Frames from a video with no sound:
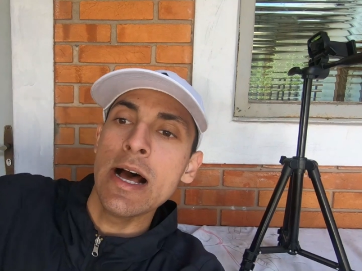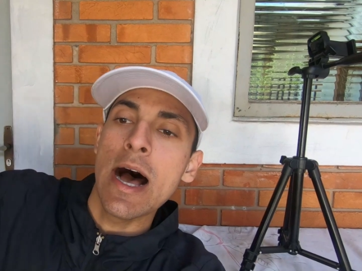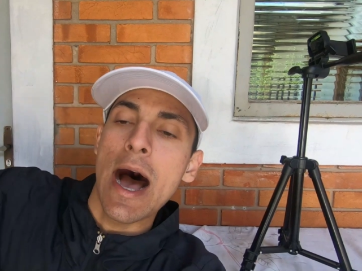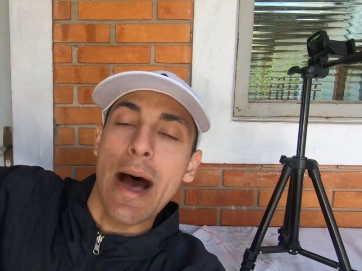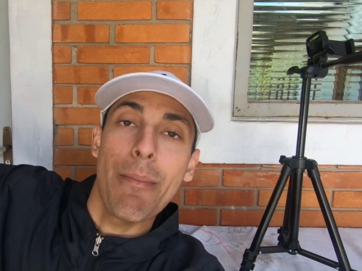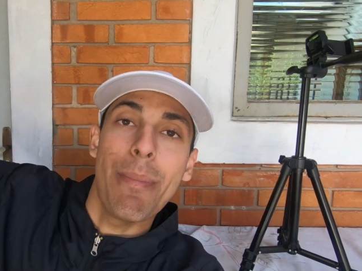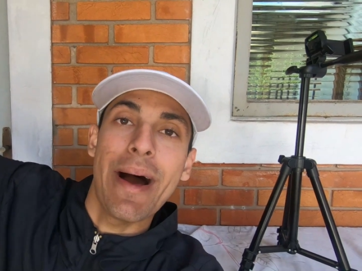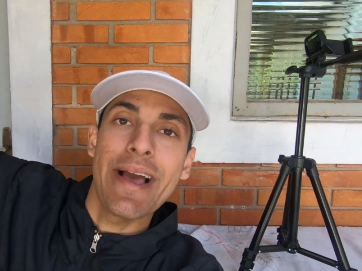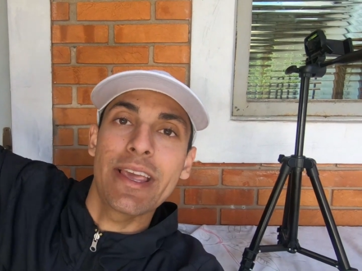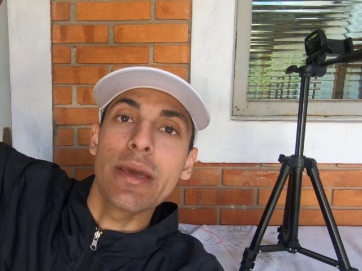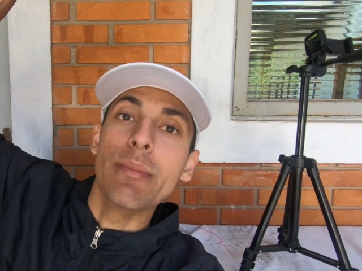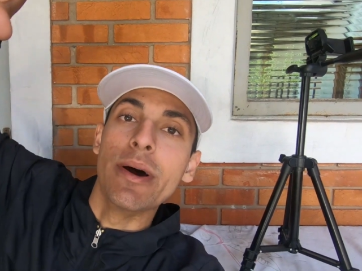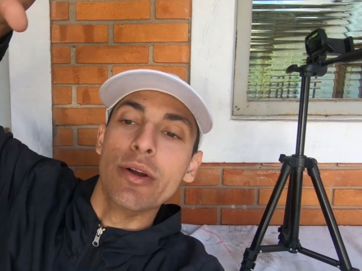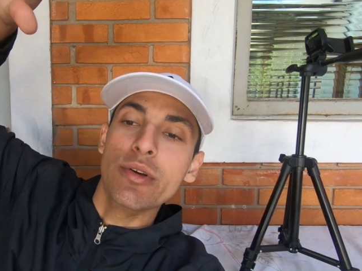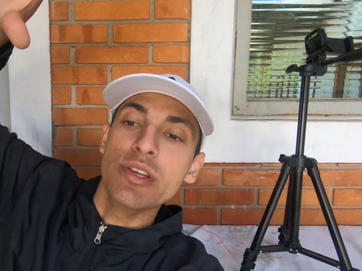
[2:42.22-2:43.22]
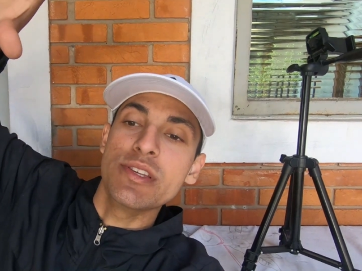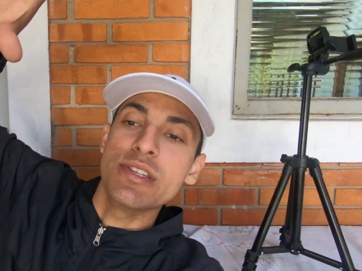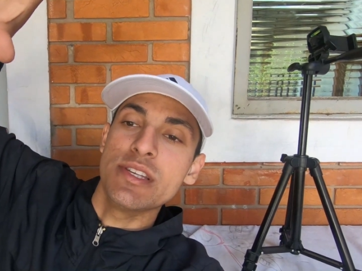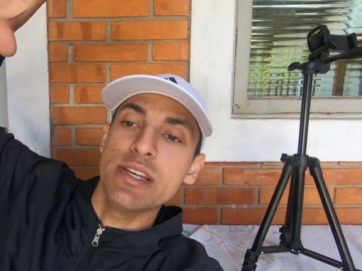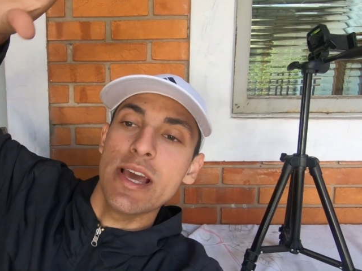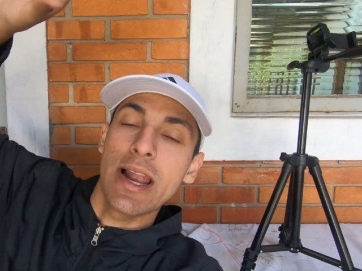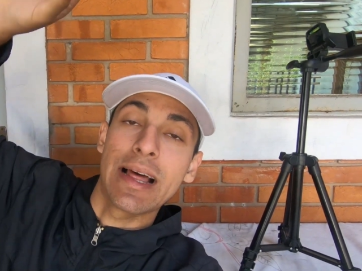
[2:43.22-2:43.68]
A bike, mano, em
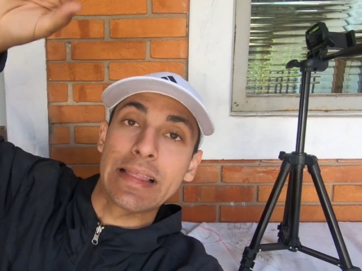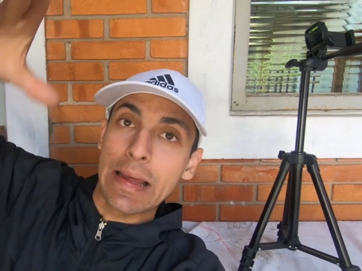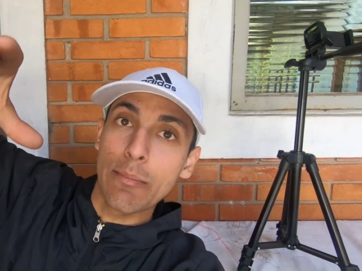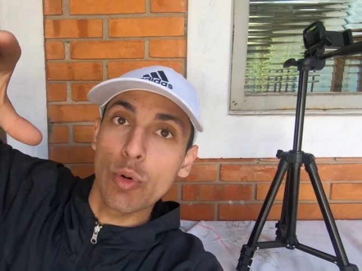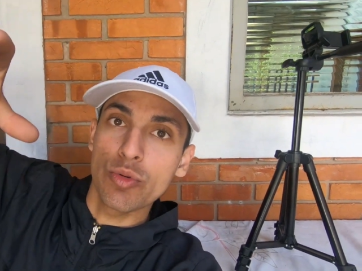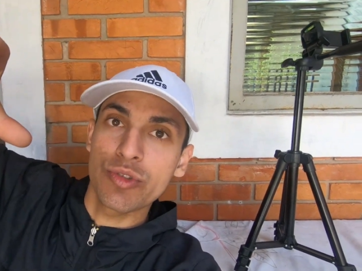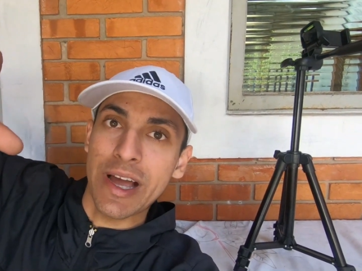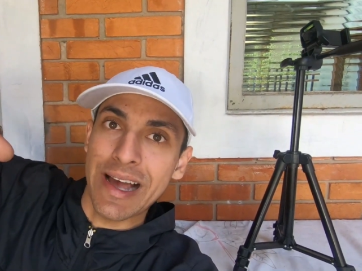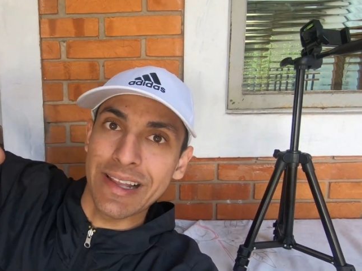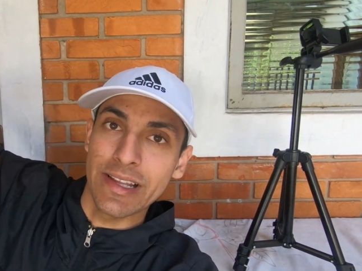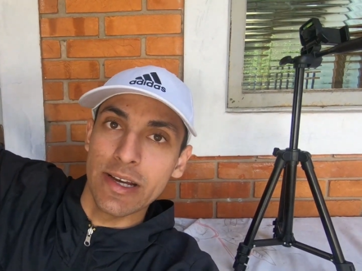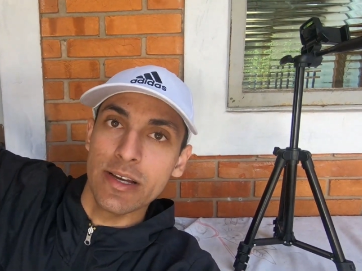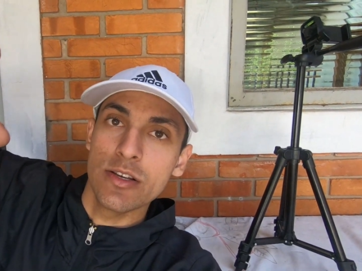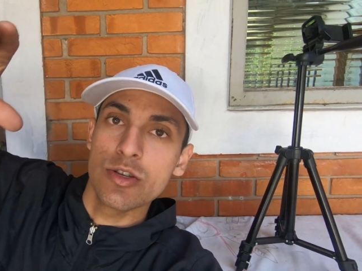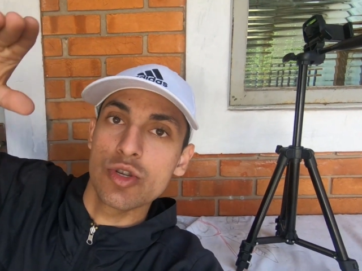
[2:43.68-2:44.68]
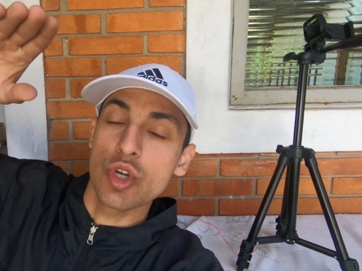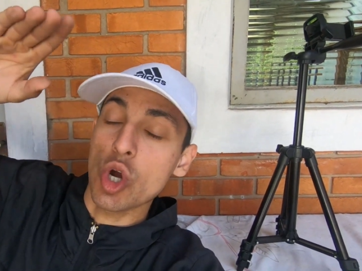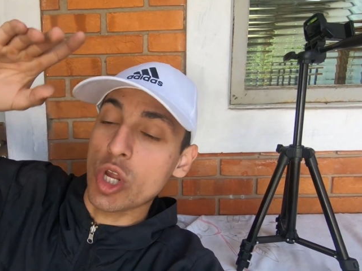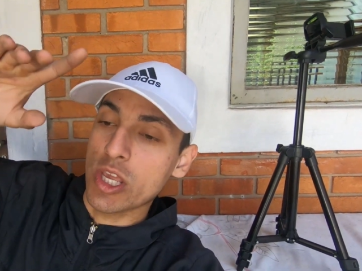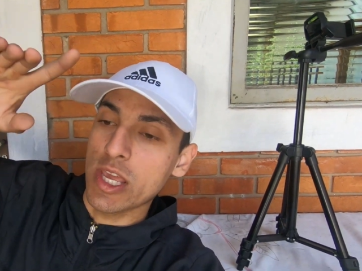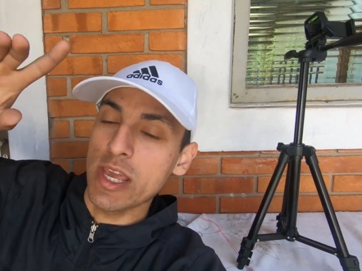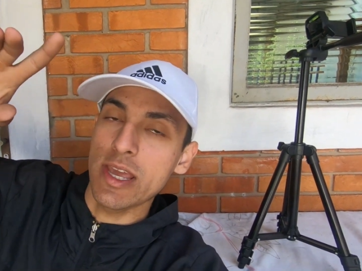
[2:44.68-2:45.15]
si, ela tá montada, só
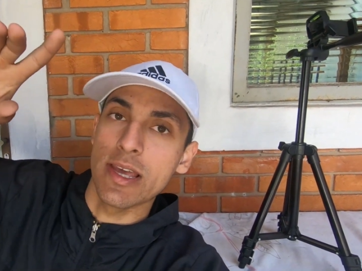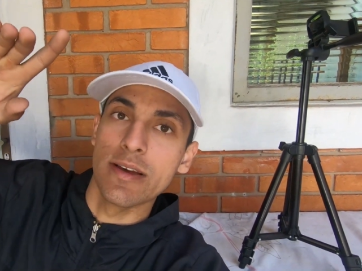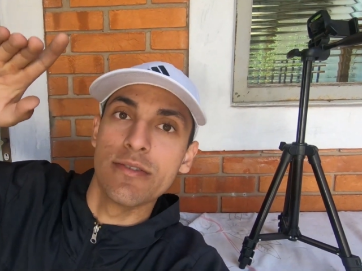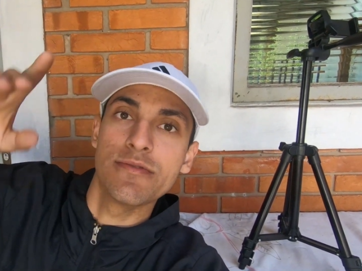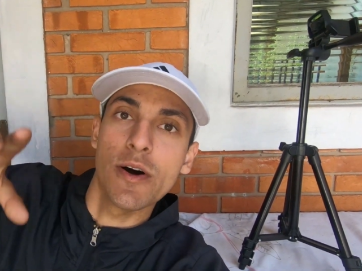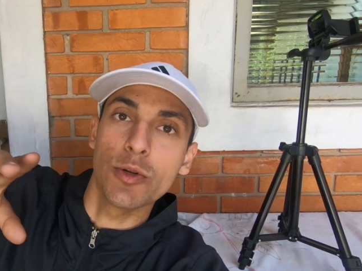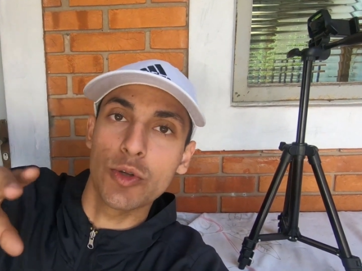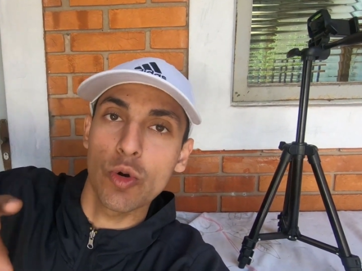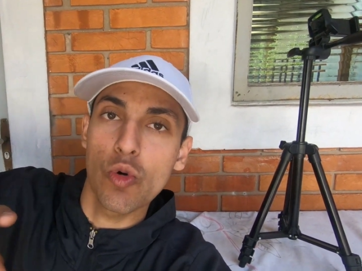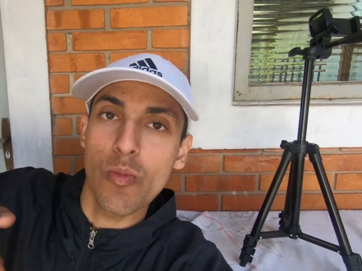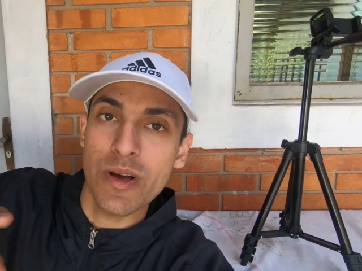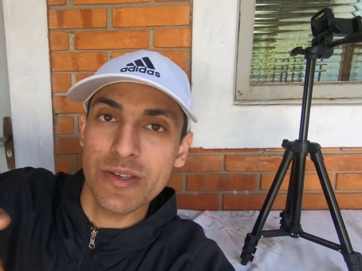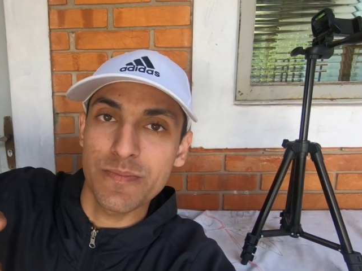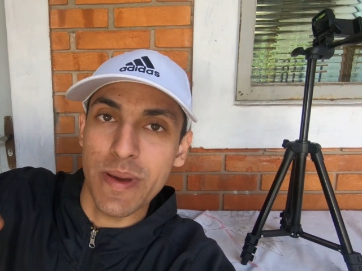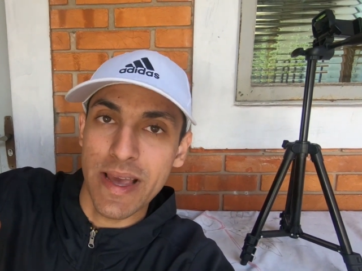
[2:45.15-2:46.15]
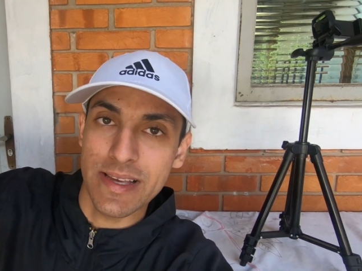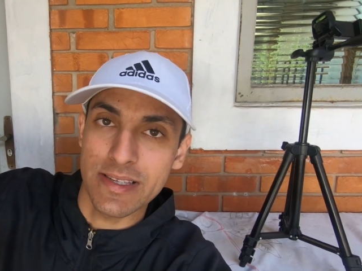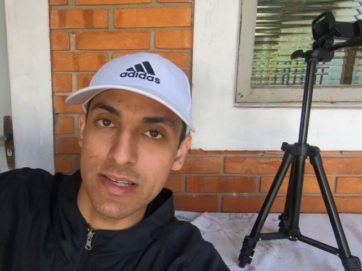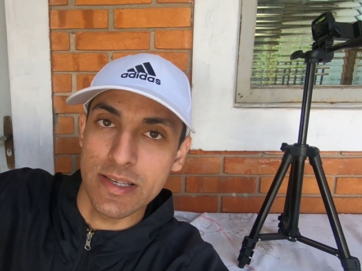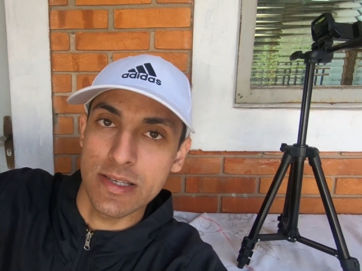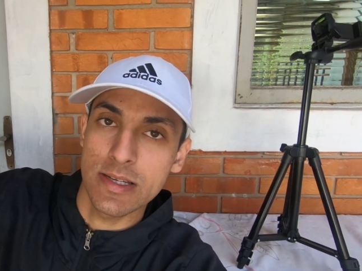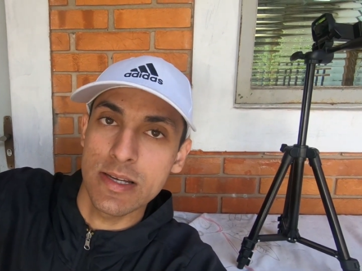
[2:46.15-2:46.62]
que faltam algumas
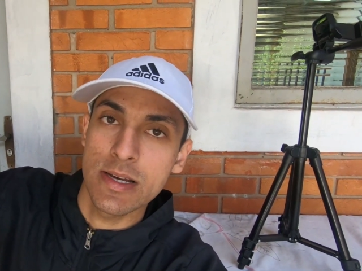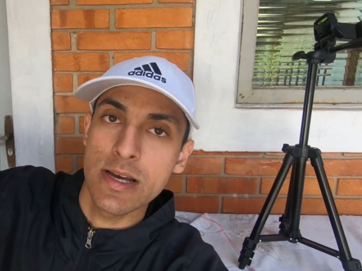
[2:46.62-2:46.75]
peças.